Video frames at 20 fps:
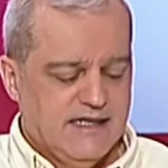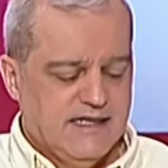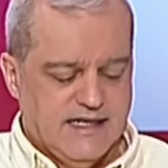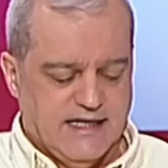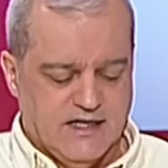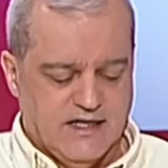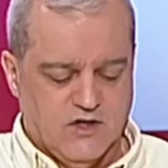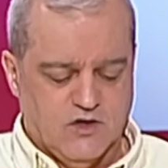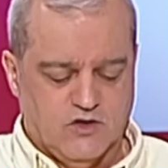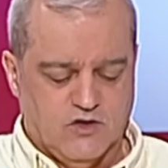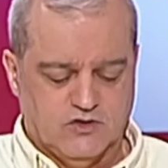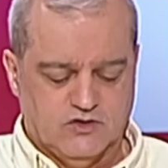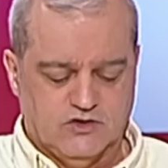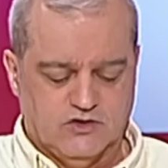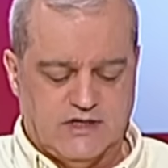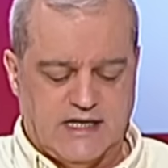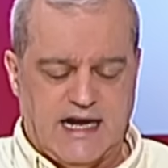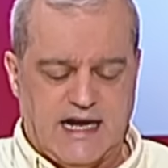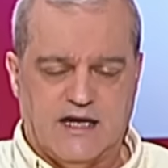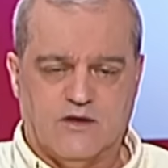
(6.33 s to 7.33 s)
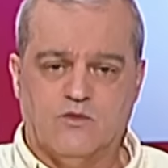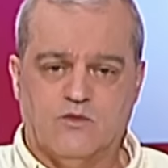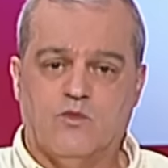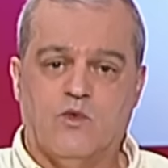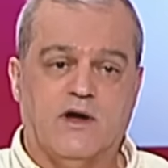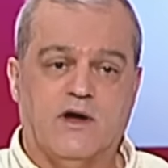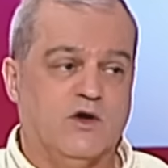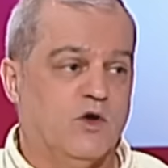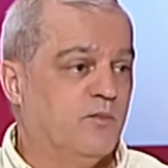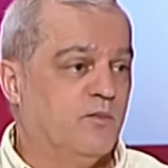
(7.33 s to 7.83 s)
Encontrar un
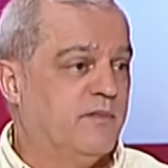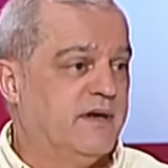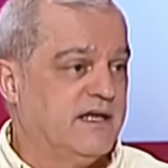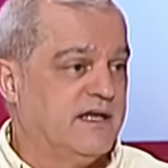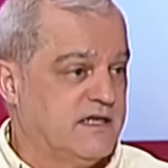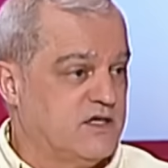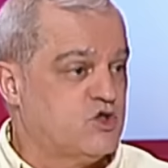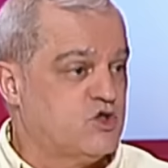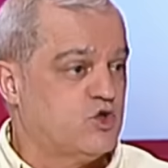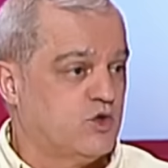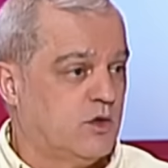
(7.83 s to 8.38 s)
buen hombre es su